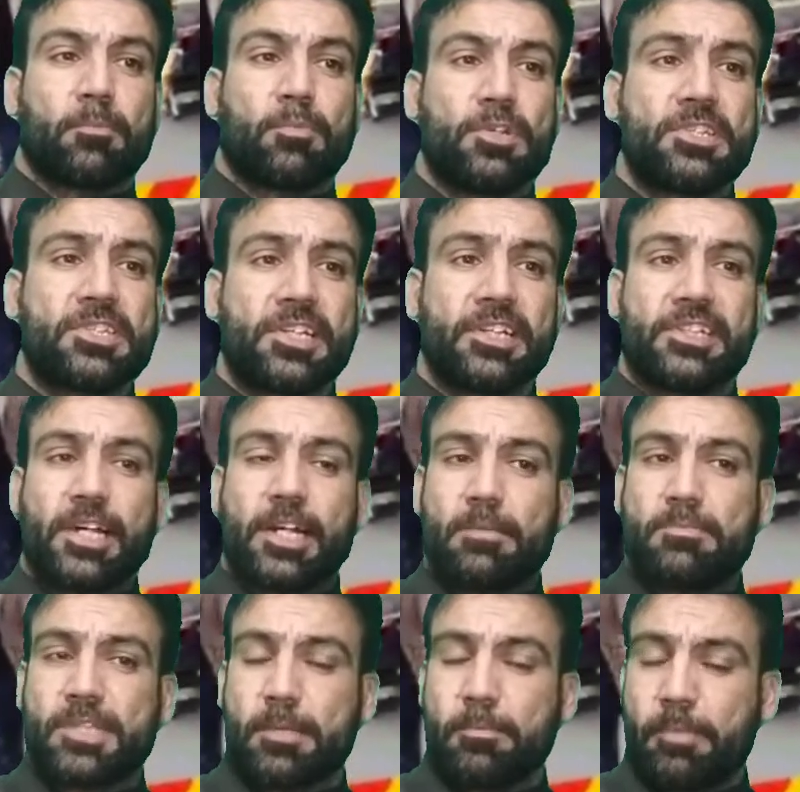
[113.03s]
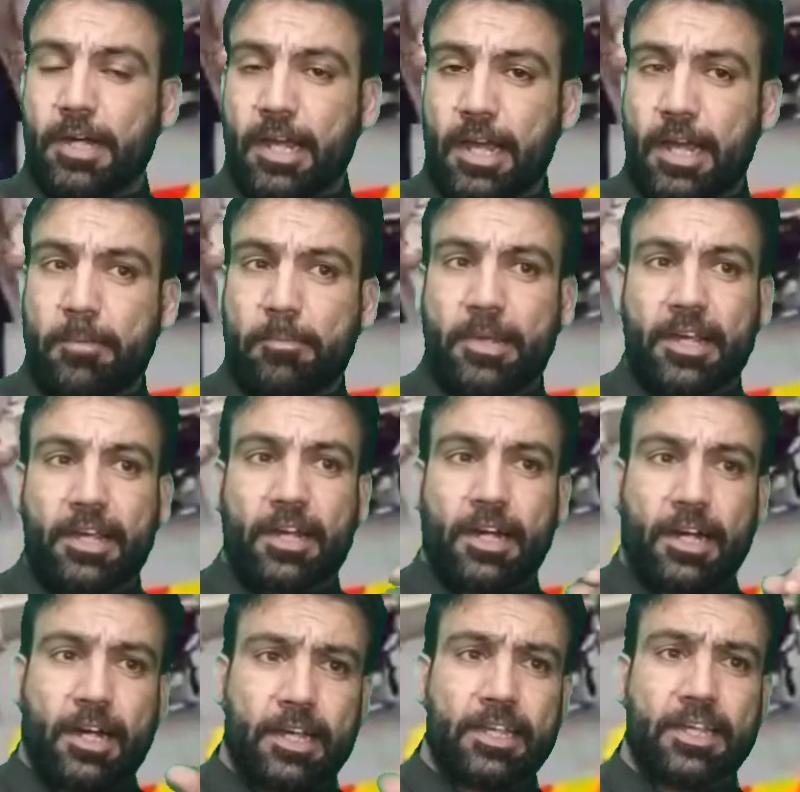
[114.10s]
पुलिस की जानब से बयान में
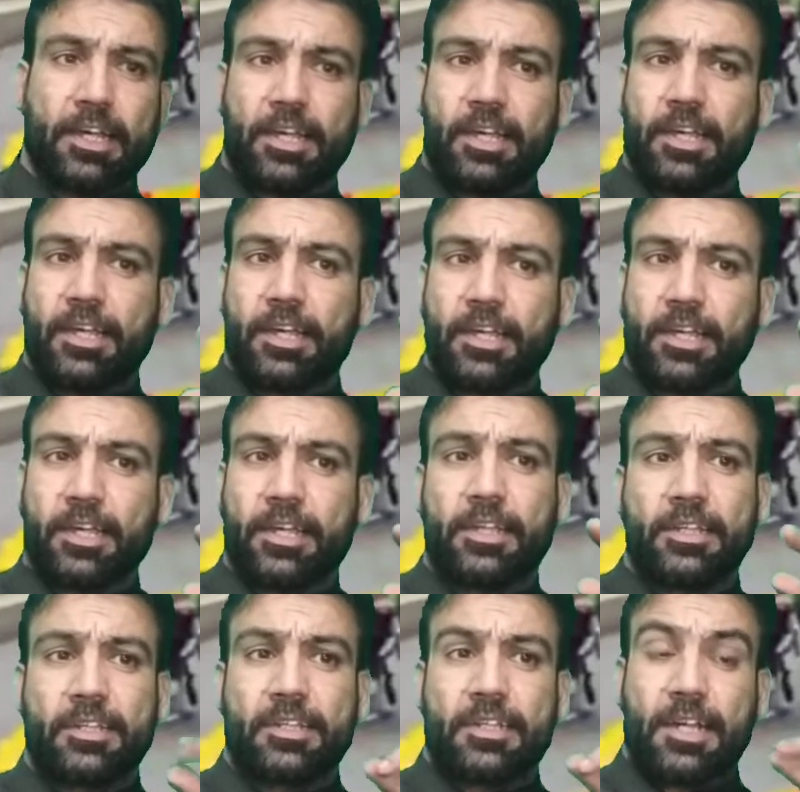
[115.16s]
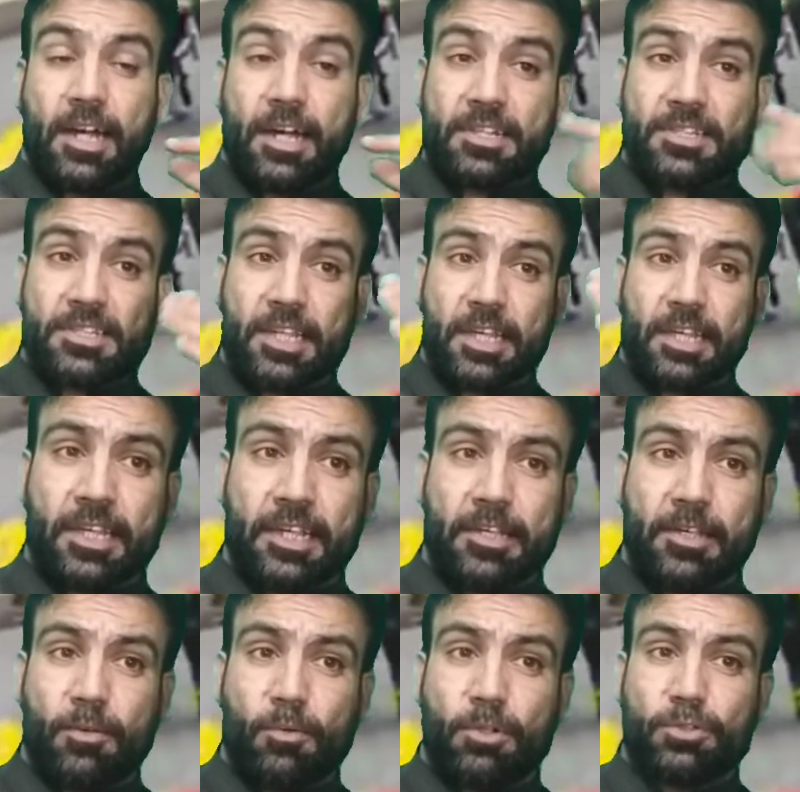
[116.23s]
कहा गया है कि हादसे के
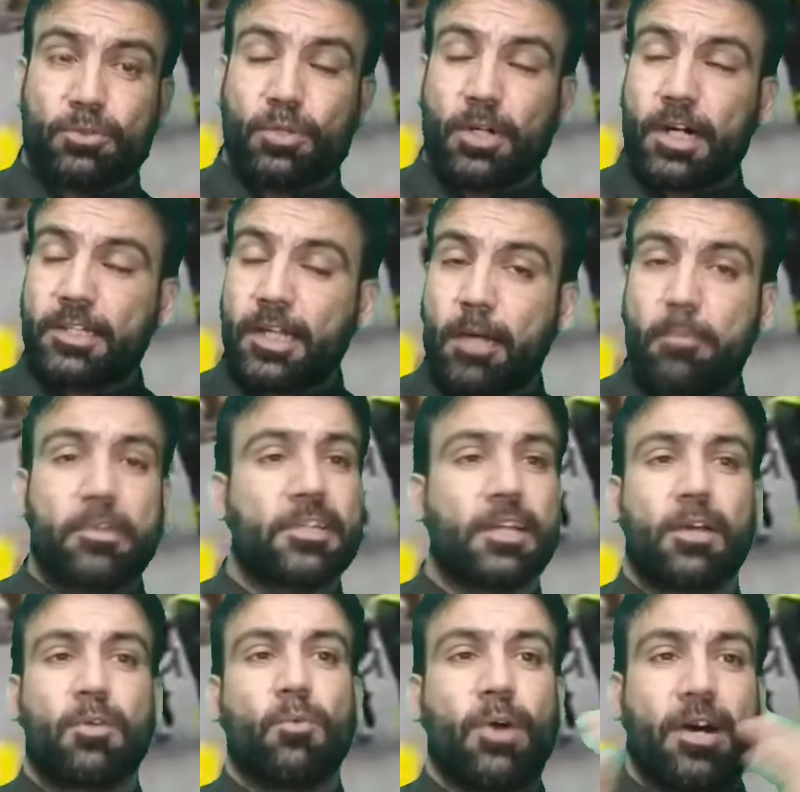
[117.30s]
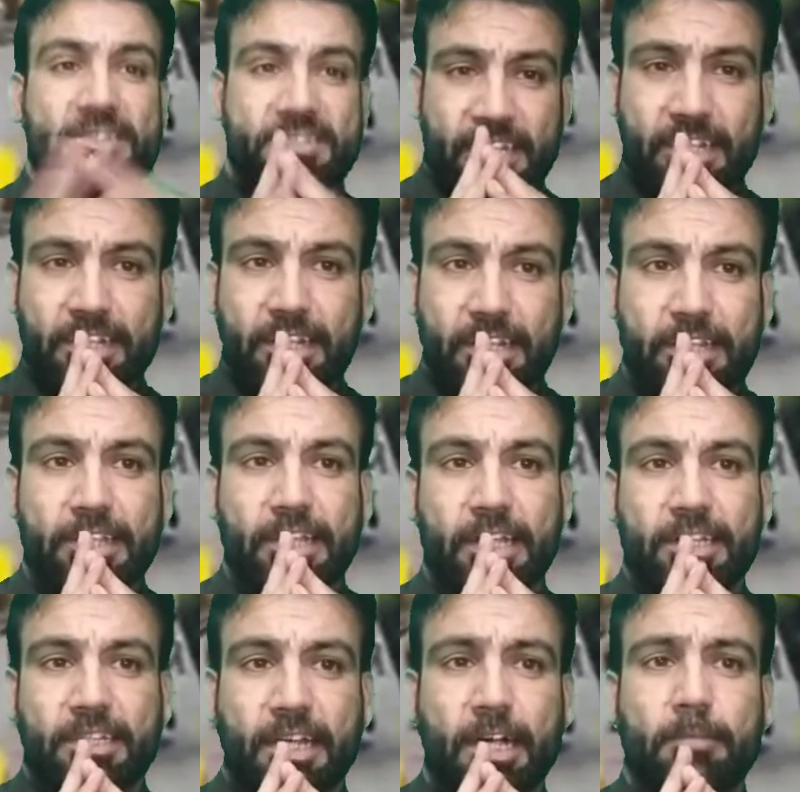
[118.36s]
वजूहत अभी तक वाज नहीं
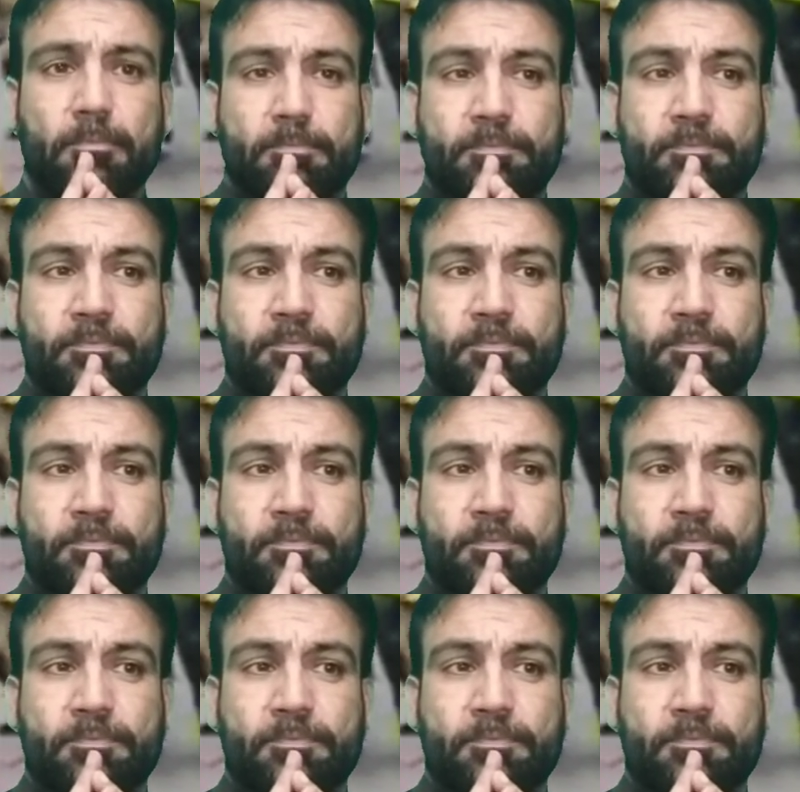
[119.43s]
है तहम